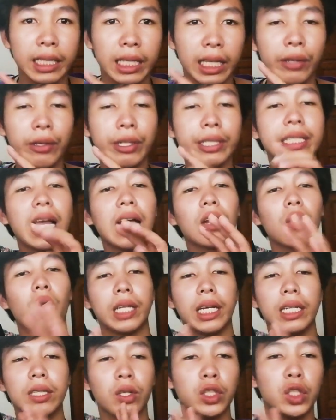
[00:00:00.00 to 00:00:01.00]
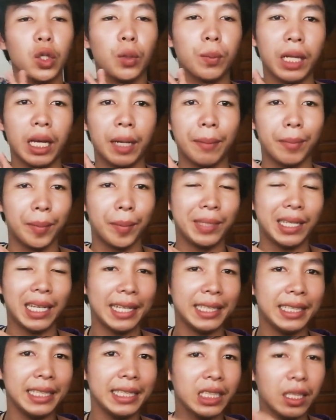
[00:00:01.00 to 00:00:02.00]
แล้วในฉากลองเทคตอนจบเนี่ยมันมีอะ
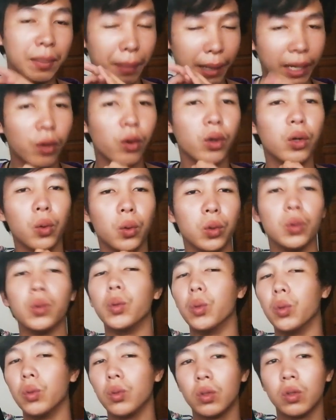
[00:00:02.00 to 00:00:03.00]
ไรที่เซอร์ไพรส์คนดูอยู่